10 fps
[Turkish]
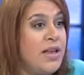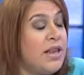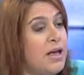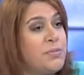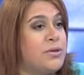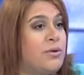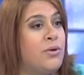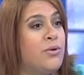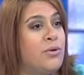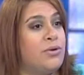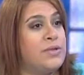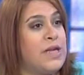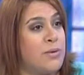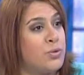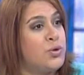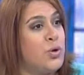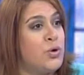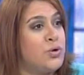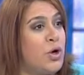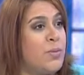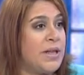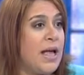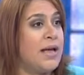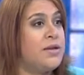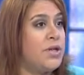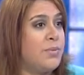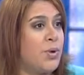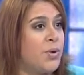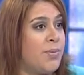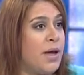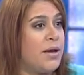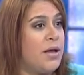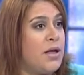Ve niye psikolog oldunuz? Yani bu soruyu sormadan geçemiyorum Evet. ben.